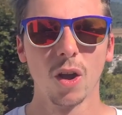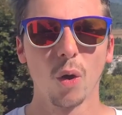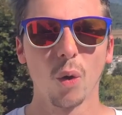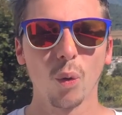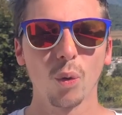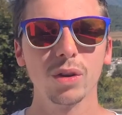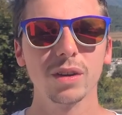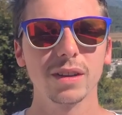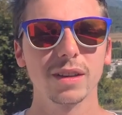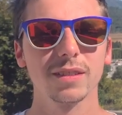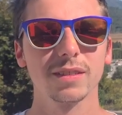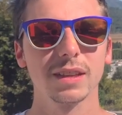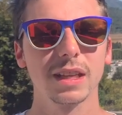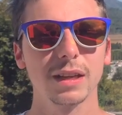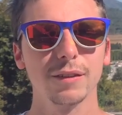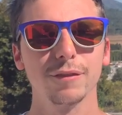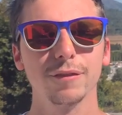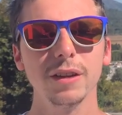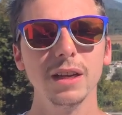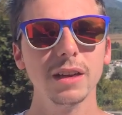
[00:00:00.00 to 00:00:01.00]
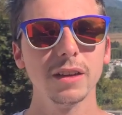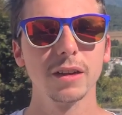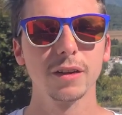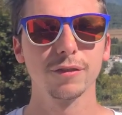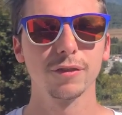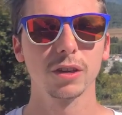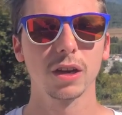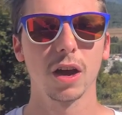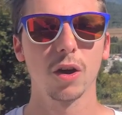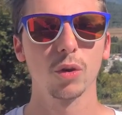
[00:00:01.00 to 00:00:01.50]
Und es gehen viele
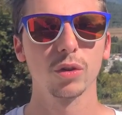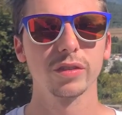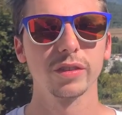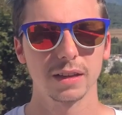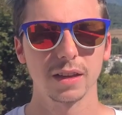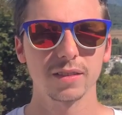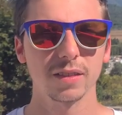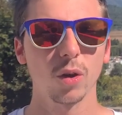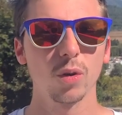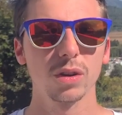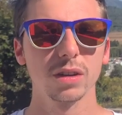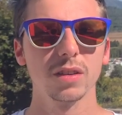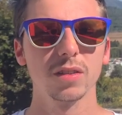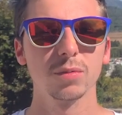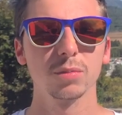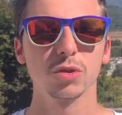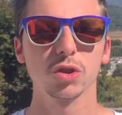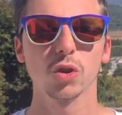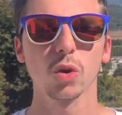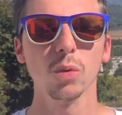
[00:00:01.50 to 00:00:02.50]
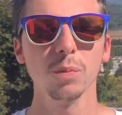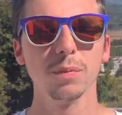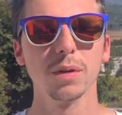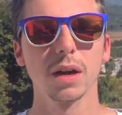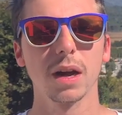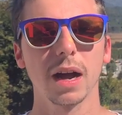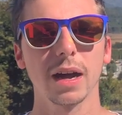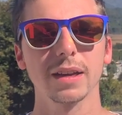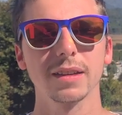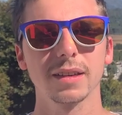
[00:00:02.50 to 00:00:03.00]
davon aus, dass auch in in diesem
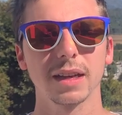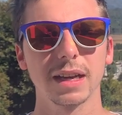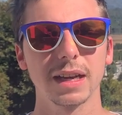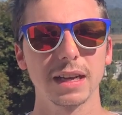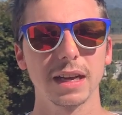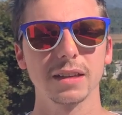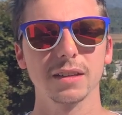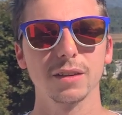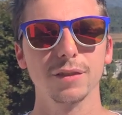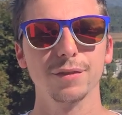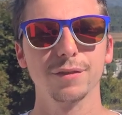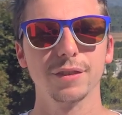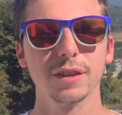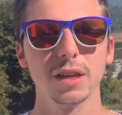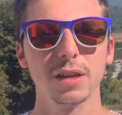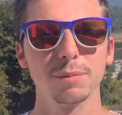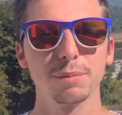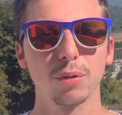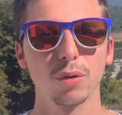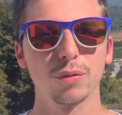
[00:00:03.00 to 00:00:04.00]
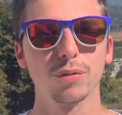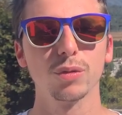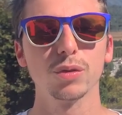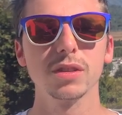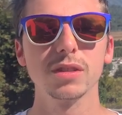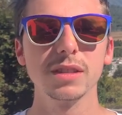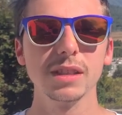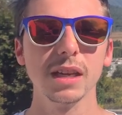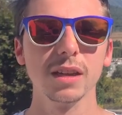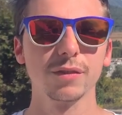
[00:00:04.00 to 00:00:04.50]
Strombereich relativ viel
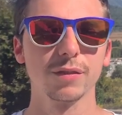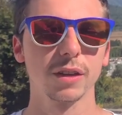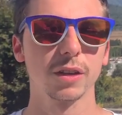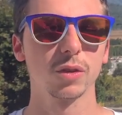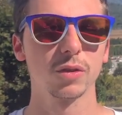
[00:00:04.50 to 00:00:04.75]
provoziert wird.